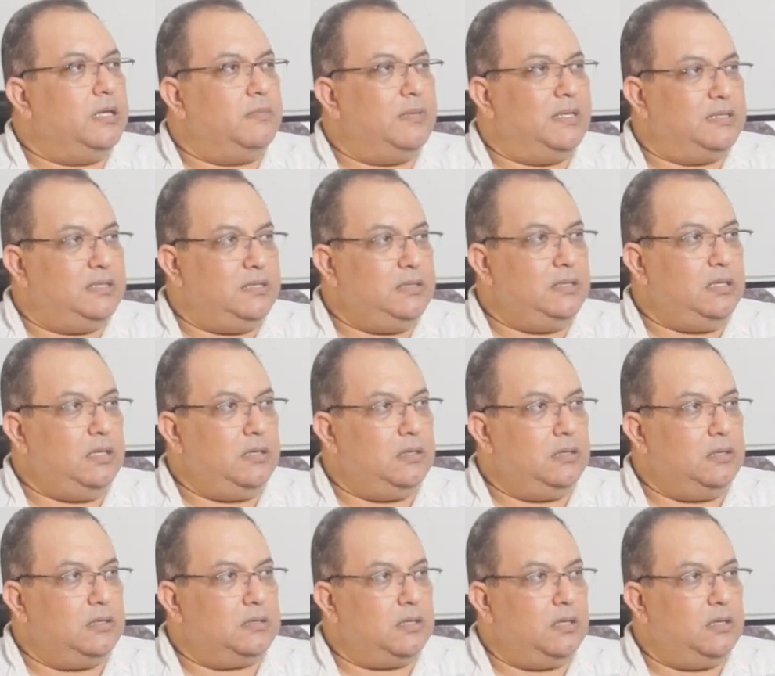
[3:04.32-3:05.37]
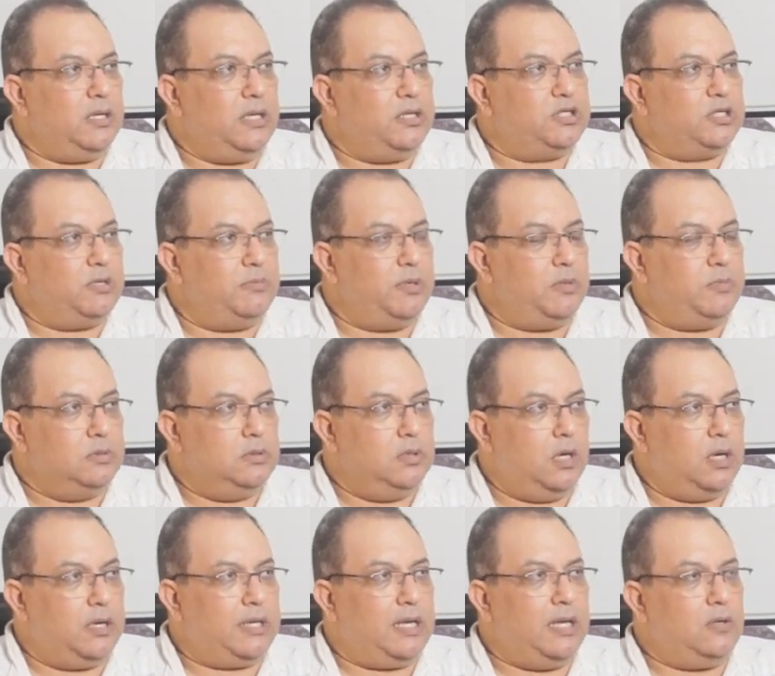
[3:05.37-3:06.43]
المدينه لصالح الشباب
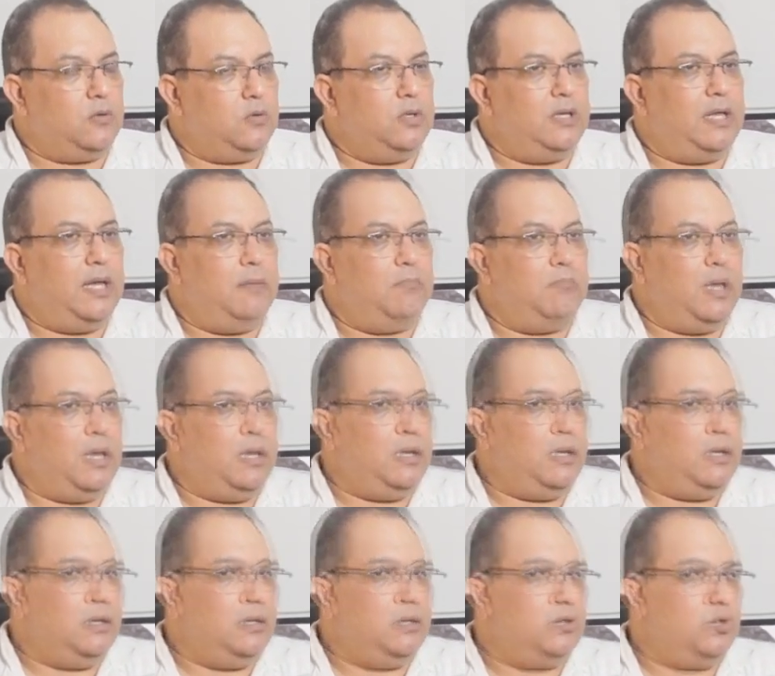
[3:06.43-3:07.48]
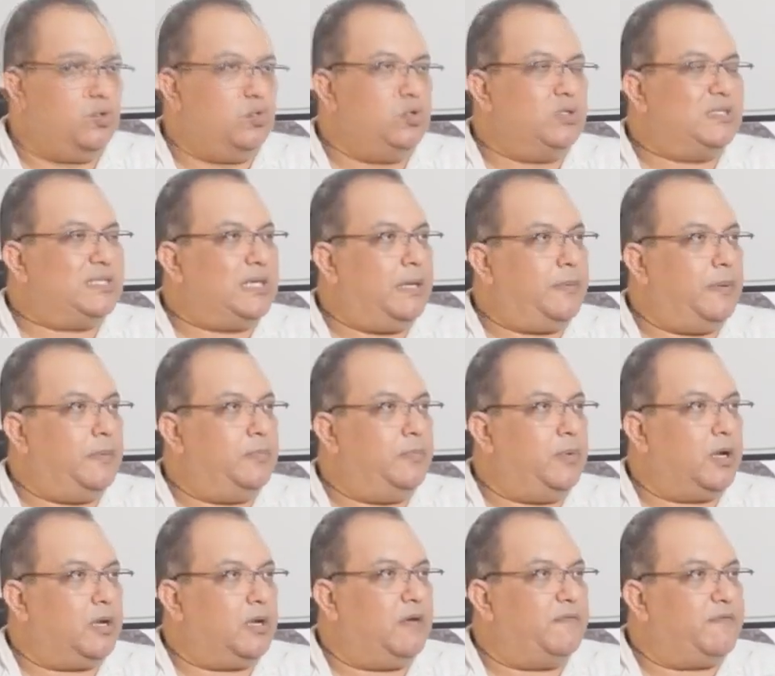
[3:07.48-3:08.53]
أركان كل همها تكون سبب
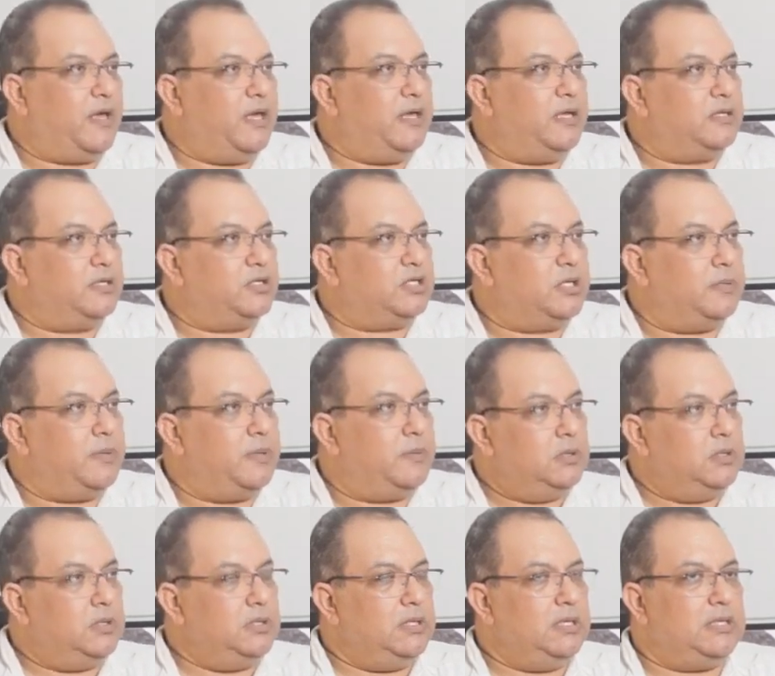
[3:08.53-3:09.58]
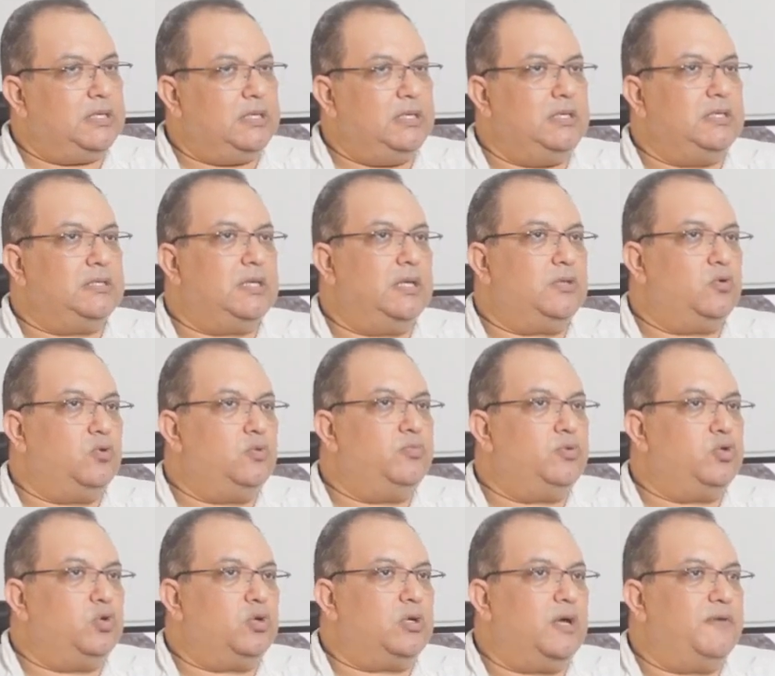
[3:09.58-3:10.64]
بركة في حياة الشباب إن الكنيسة تقوم
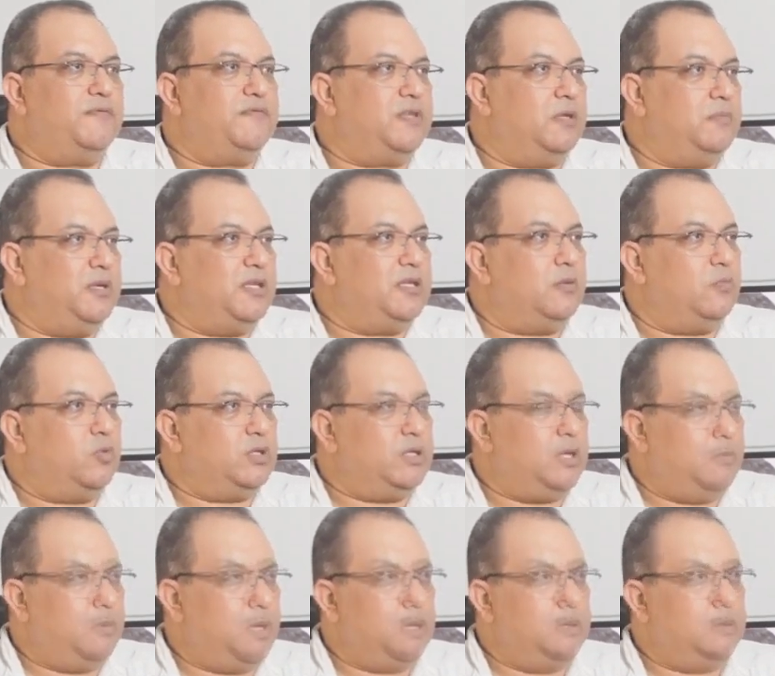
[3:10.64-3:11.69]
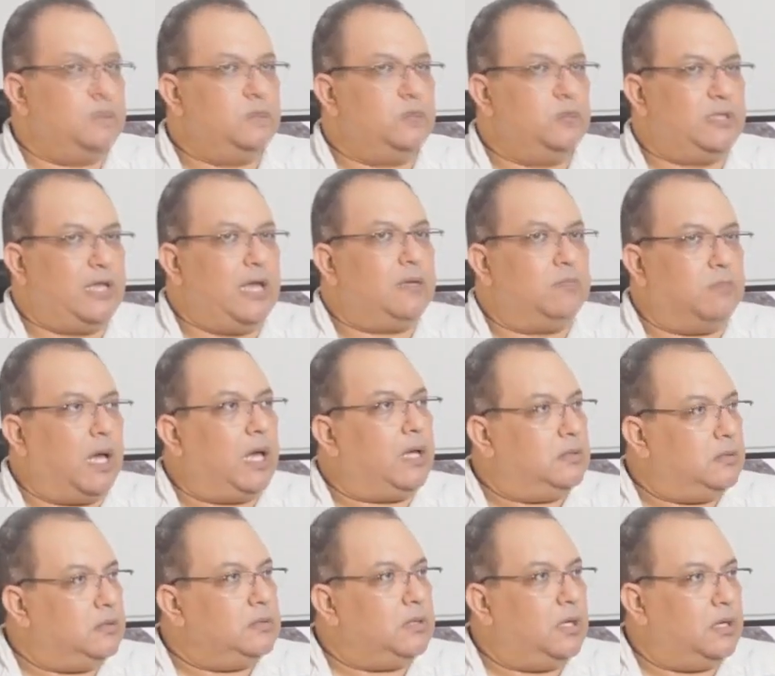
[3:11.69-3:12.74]
بدورها في تنمية المجتمع وتجمع
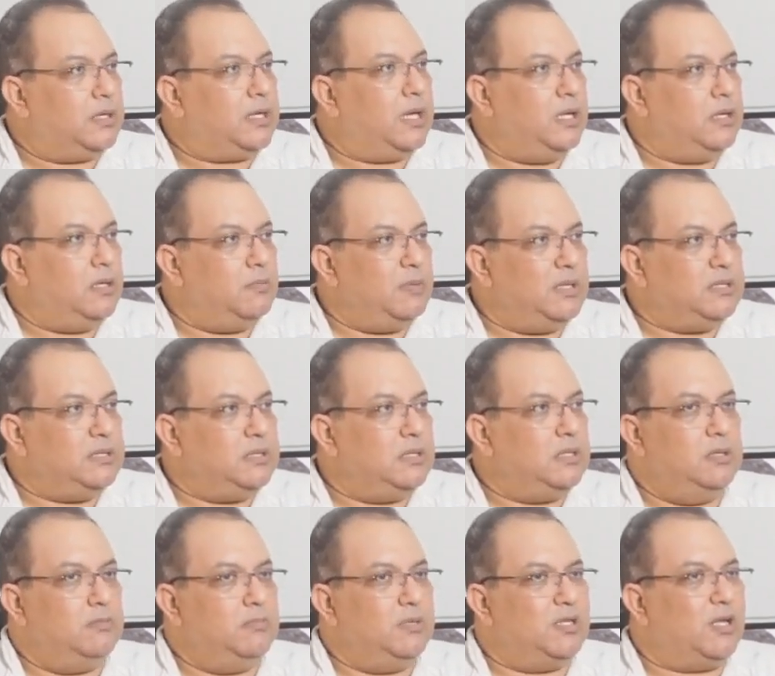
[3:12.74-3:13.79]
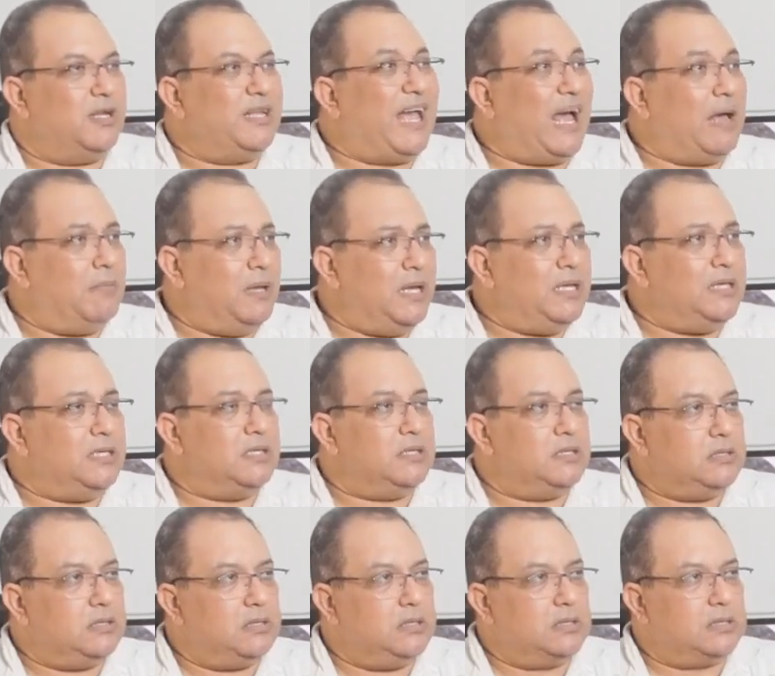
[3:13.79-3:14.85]
أركان المدينة بطريقة عملية
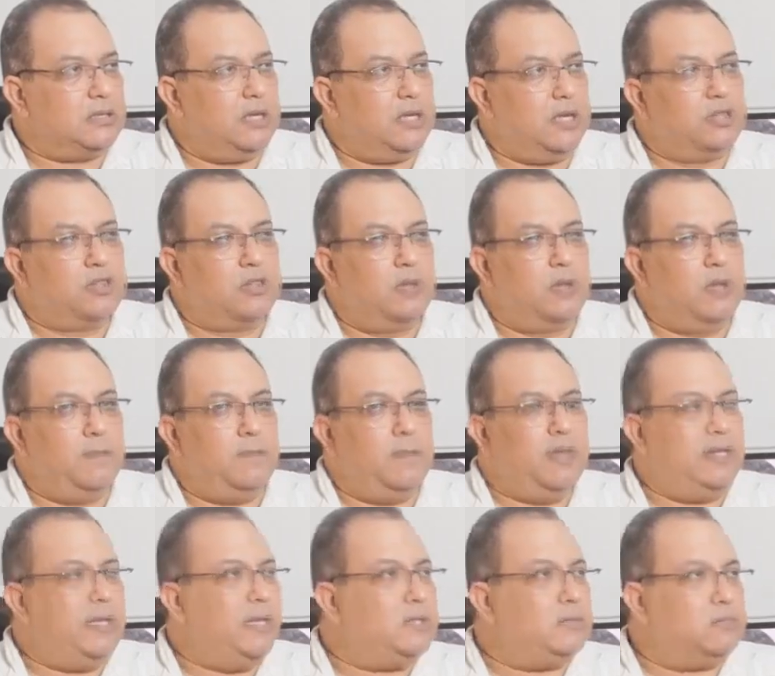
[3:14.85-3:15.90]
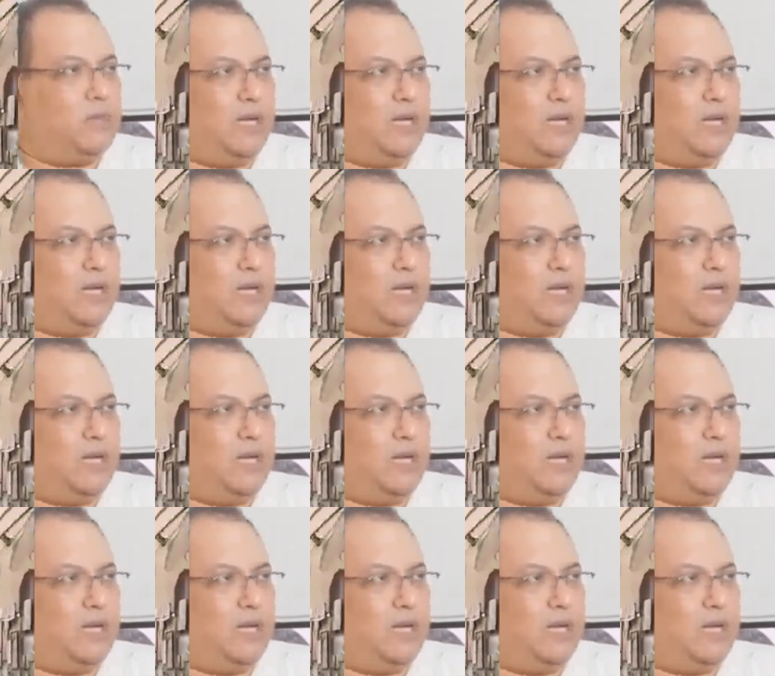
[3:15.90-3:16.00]
لصالح الشباب بدأت